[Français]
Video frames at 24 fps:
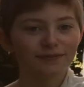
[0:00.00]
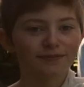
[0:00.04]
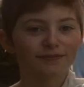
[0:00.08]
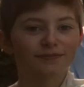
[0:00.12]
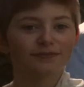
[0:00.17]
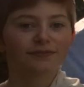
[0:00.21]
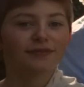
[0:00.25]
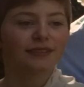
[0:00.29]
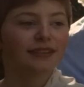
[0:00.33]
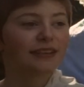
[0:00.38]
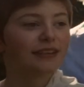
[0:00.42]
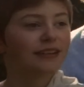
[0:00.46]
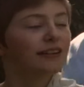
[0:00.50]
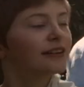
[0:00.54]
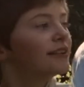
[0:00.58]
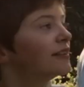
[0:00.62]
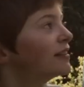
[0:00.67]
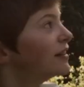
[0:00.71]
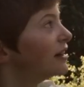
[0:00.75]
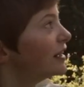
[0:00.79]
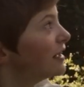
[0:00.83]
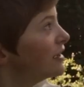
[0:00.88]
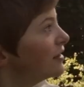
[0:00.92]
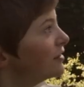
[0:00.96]
alors qu'ils
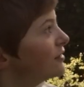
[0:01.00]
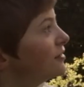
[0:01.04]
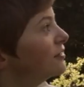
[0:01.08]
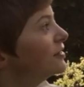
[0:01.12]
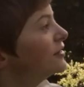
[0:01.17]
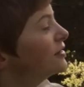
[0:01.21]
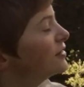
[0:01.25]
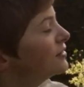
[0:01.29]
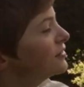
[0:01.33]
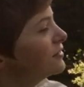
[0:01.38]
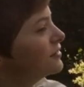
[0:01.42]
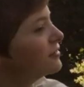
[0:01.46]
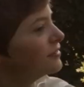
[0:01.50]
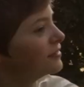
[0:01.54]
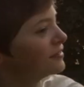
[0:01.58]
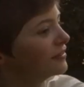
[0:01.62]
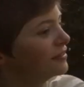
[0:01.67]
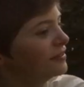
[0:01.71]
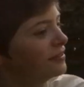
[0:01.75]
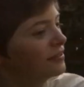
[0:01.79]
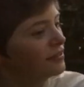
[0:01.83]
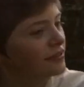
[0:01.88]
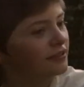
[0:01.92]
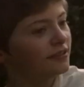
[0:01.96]
allèrent marcher à deux dans un
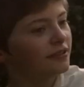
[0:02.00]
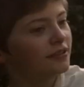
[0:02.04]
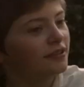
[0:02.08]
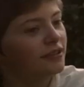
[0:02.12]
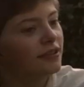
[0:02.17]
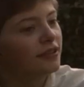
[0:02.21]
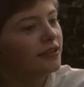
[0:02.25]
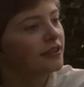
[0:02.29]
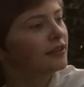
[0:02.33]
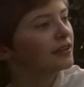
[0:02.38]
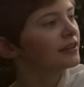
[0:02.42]
petit chemin